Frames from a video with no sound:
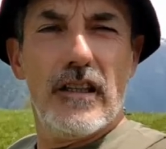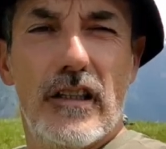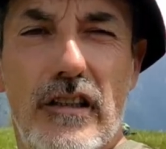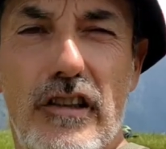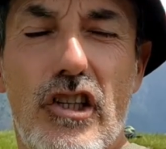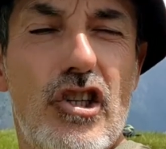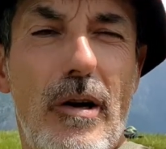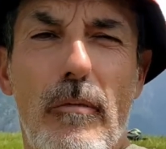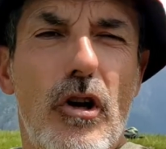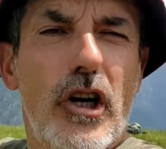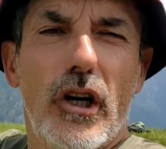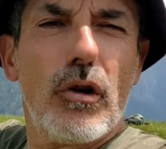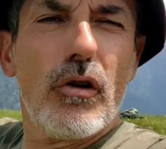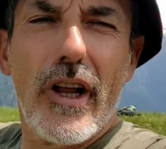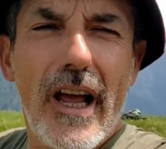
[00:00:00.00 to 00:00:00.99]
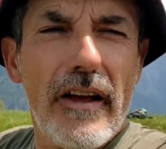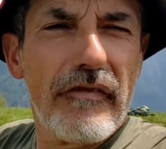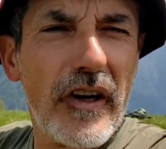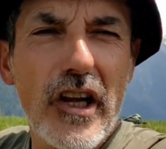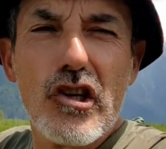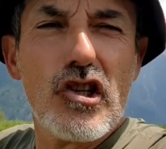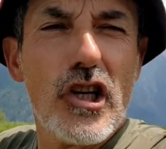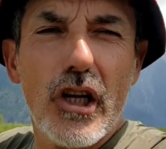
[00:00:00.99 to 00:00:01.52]
Diciamo che non è fra
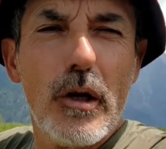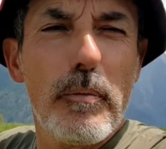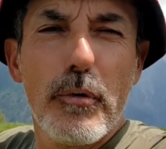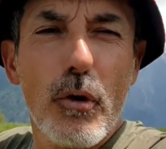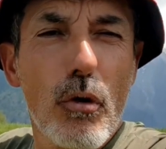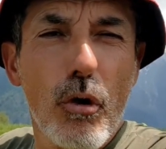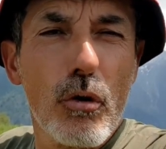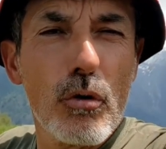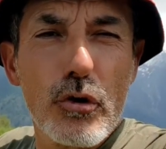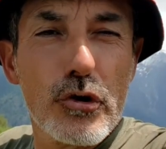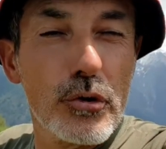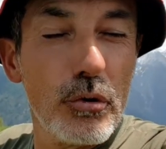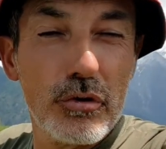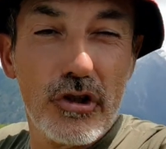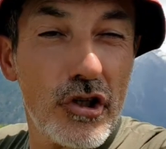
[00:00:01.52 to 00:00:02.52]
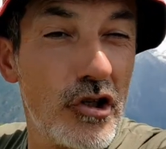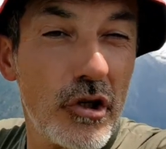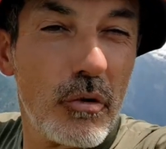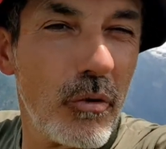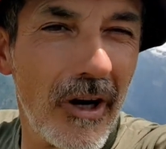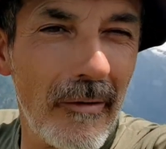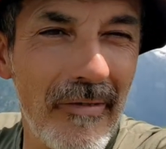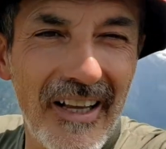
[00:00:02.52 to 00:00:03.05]
i giri più conosciuti
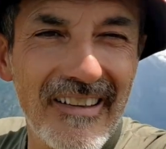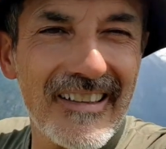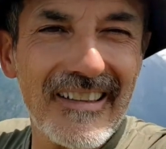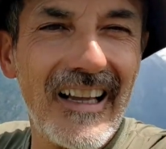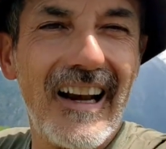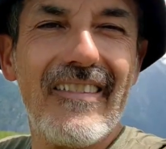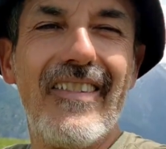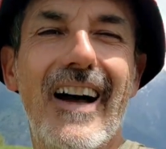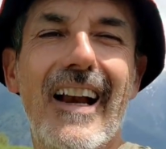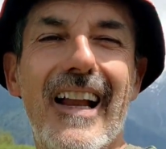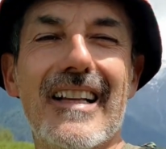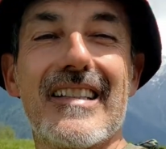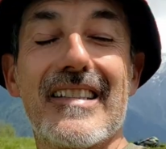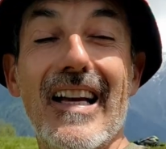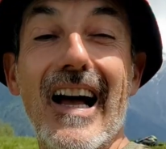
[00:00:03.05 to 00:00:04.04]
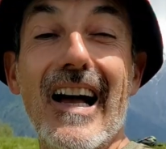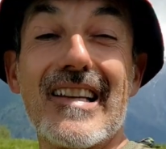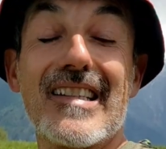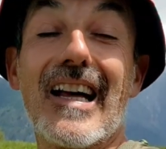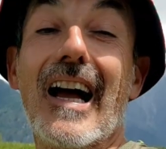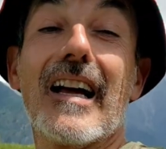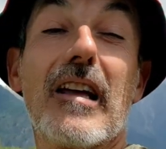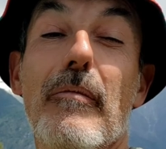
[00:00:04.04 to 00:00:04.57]
sicuramente della
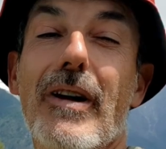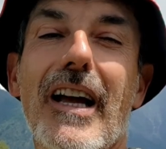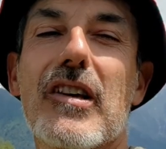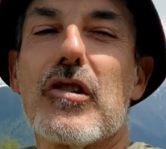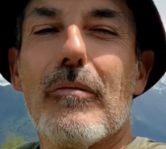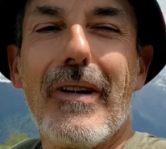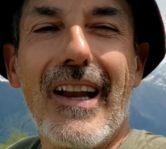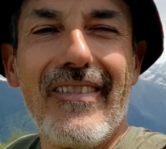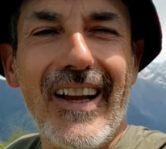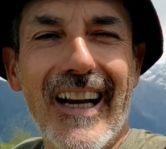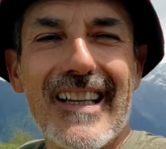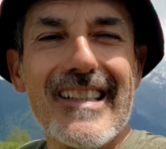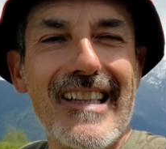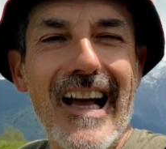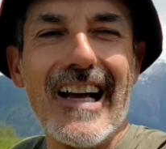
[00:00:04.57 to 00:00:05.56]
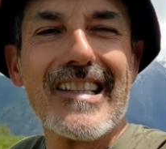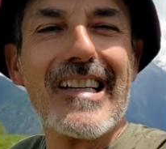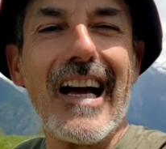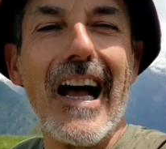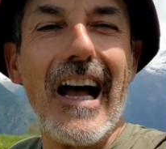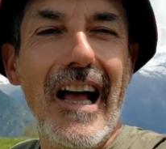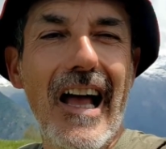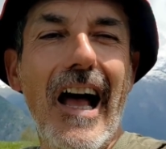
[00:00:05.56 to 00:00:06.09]
Vallanzasca, anche perché insomma la
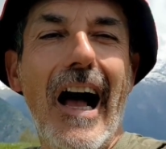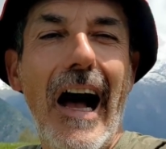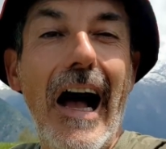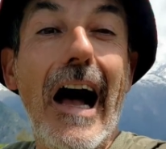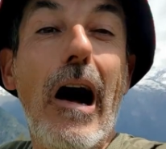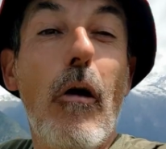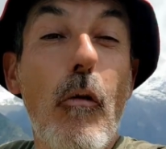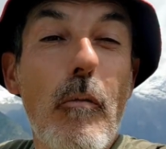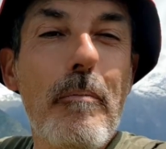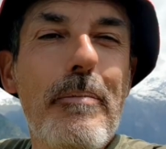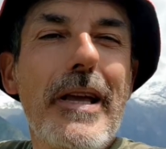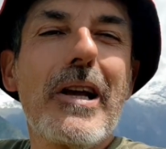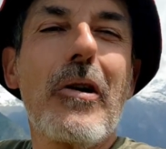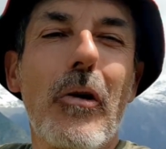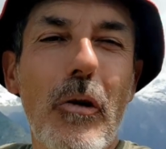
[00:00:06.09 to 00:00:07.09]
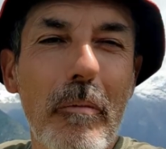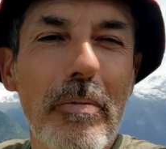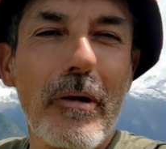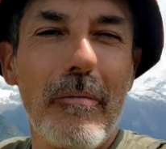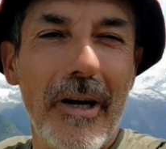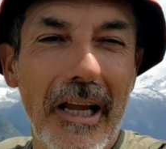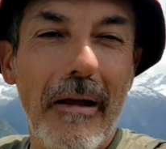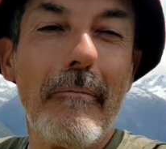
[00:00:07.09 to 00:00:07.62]
Vallanzasca ha un piccolo
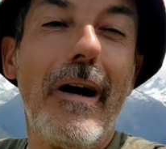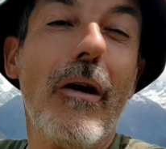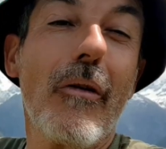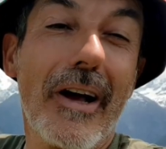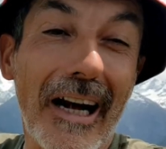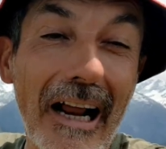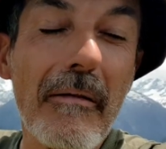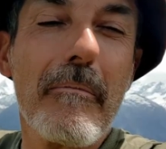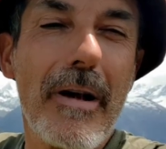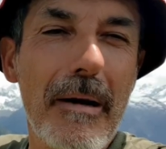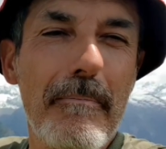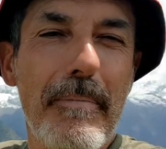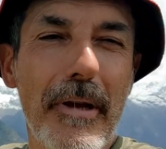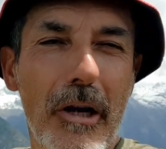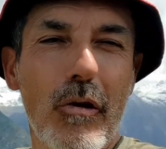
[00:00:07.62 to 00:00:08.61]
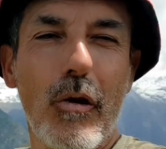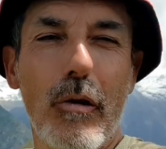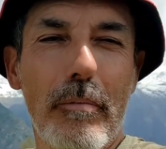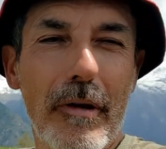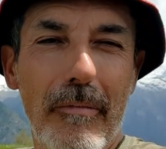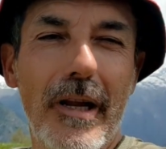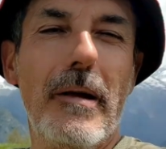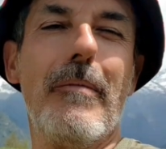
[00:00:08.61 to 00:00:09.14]
problema, un gran bel piccolo
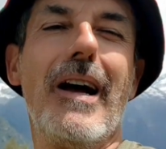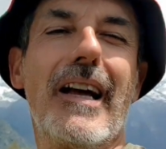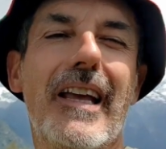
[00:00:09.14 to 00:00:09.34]
problema